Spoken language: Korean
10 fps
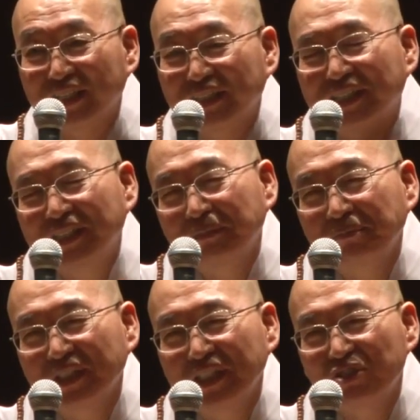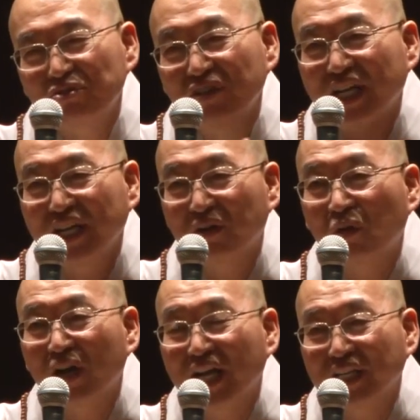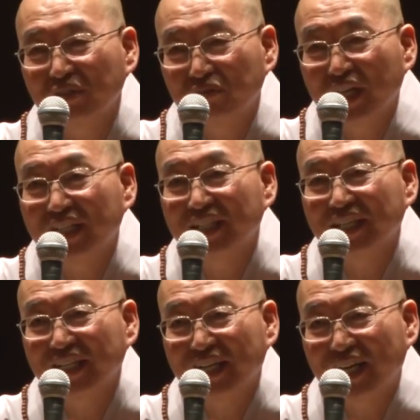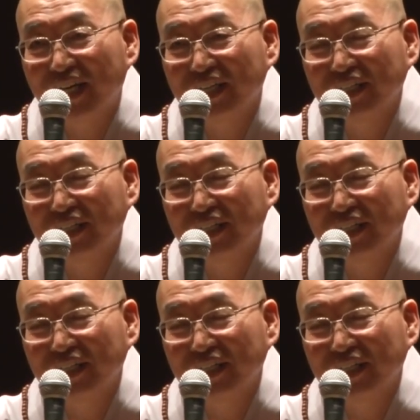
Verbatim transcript: 지금 이 순간에 고락이 윤회한다니까.